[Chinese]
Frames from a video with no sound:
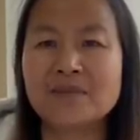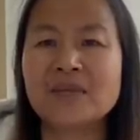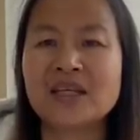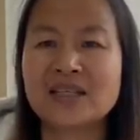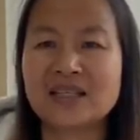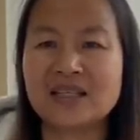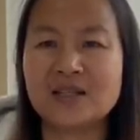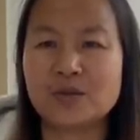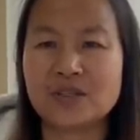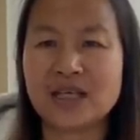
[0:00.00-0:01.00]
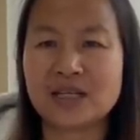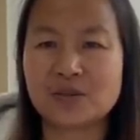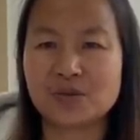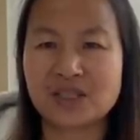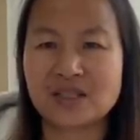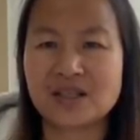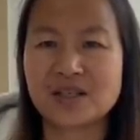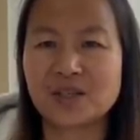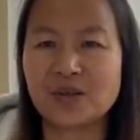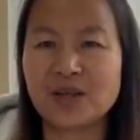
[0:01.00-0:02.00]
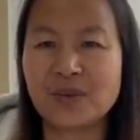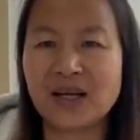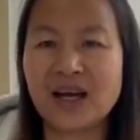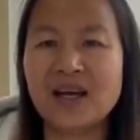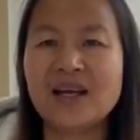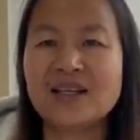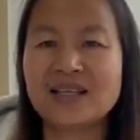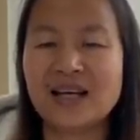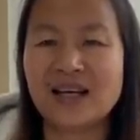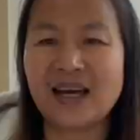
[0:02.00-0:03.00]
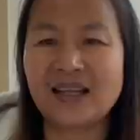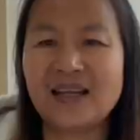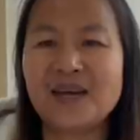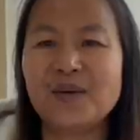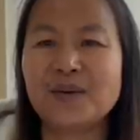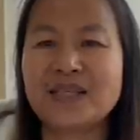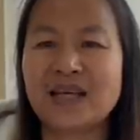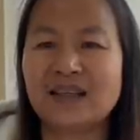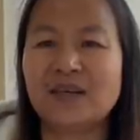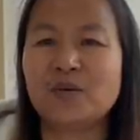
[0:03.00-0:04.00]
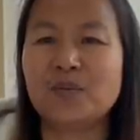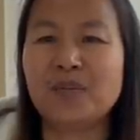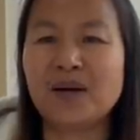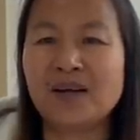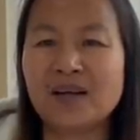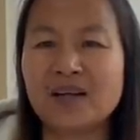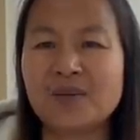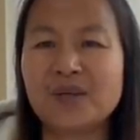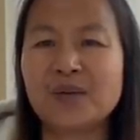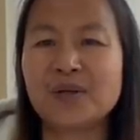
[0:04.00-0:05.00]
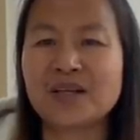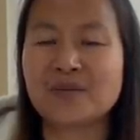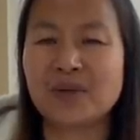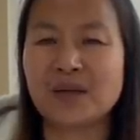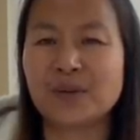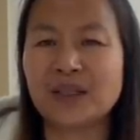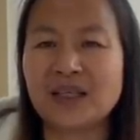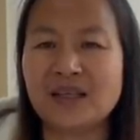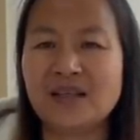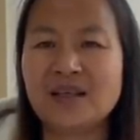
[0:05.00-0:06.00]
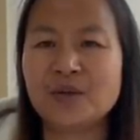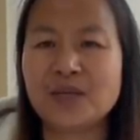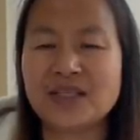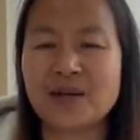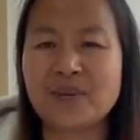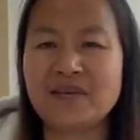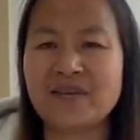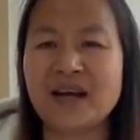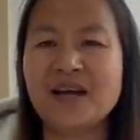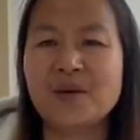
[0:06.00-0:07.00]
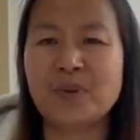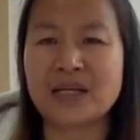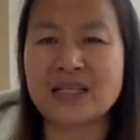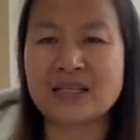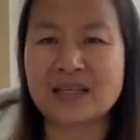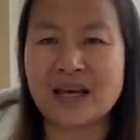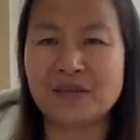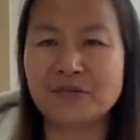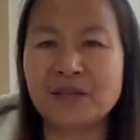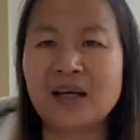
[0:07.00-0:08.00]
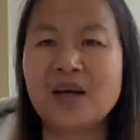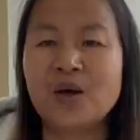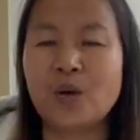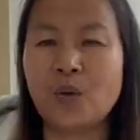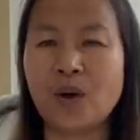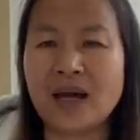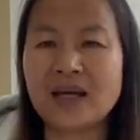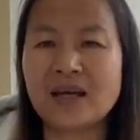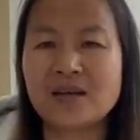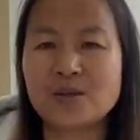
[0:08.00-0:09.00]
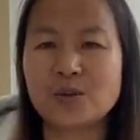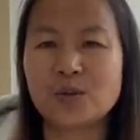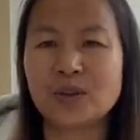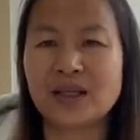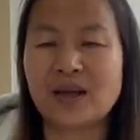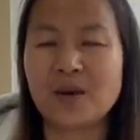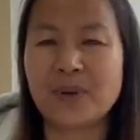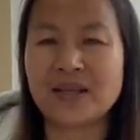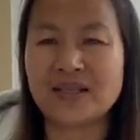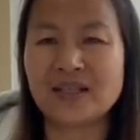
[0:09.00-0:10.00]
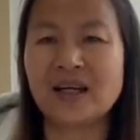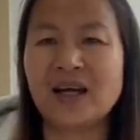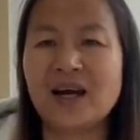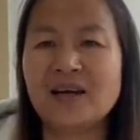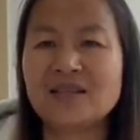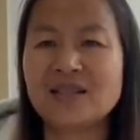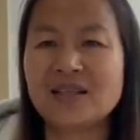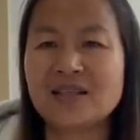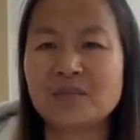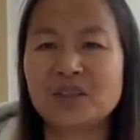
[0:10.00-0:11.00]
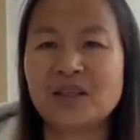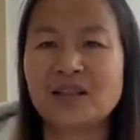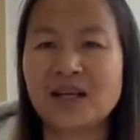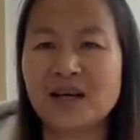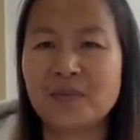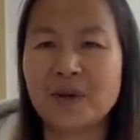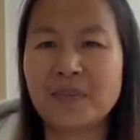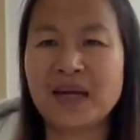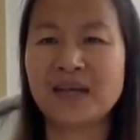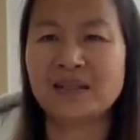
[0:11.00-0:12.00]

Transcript: 习总加速师的手里边了。将来呢，我想呢，我们爆料革命或者是美国呢，一定会想办法把这些财富呢还给中国的老百姓的。好，今天节目就到这了，拜拜。